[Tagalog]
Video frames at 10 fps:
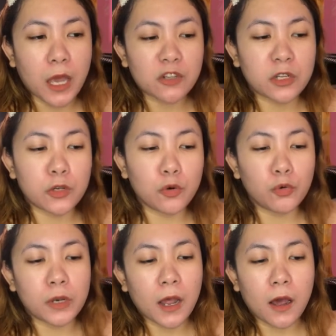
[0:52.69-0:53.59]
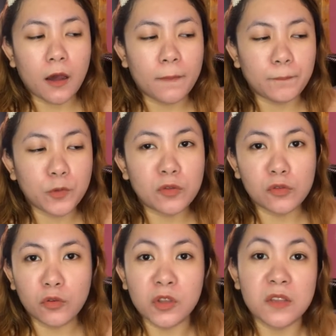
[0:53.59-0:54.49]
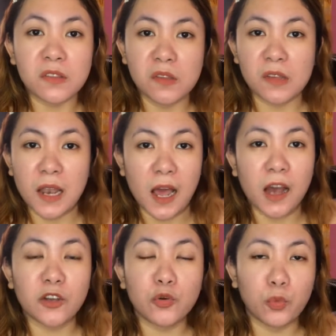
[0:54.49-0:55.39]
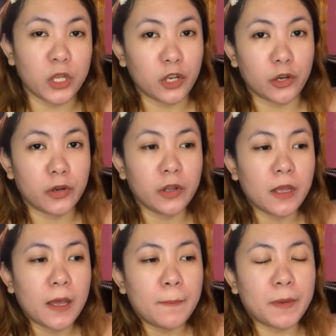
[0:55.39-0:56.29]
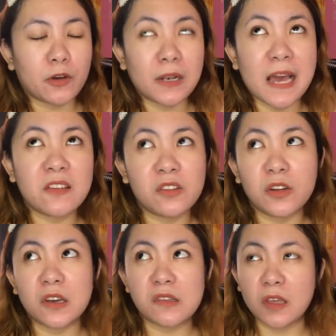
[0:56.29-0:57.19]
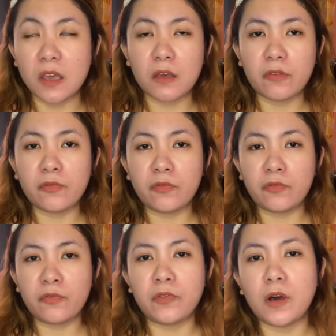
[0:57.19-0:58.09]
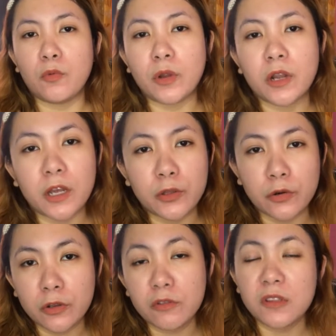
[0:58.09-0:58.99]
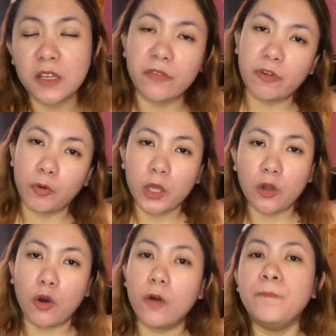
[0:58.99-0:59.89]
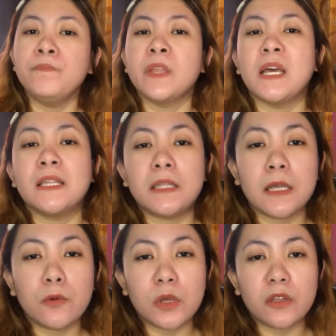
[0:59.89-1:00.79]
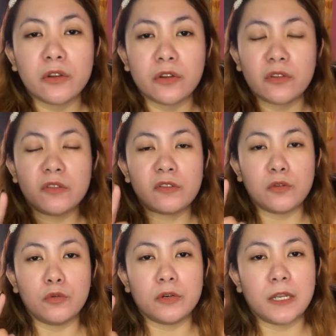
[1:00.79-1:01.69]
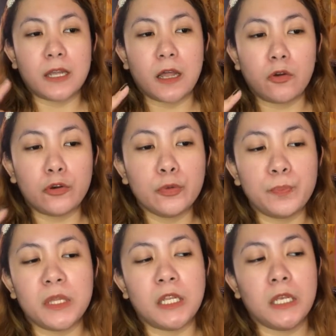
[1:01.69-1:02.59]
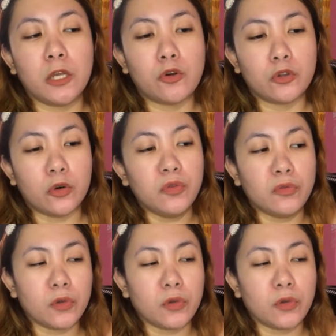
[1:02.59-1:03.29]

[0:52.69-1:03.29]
Actually, nung una, um, gusto ko is-isa lang yung winner. Pero last year kasi, if aware kayo nung sa giveaway ko, three winners yung nanalo or yung pinili ko doon.